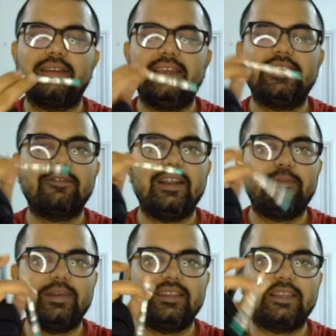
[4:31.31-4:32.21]
इस वाली
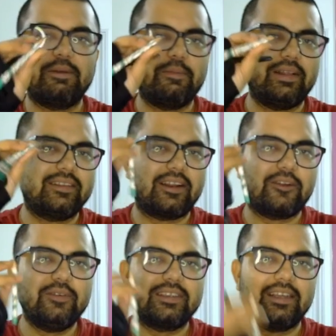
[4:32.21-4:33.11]
पेंसिल की मैं बात कर रहा
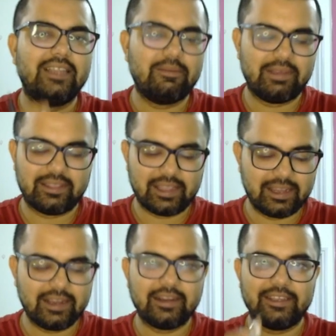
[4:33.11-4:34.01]
हूँ इसका दाम कितना
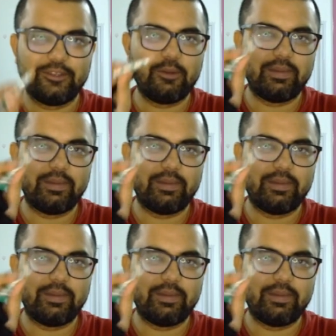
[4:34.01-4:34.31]
है अगर किसी को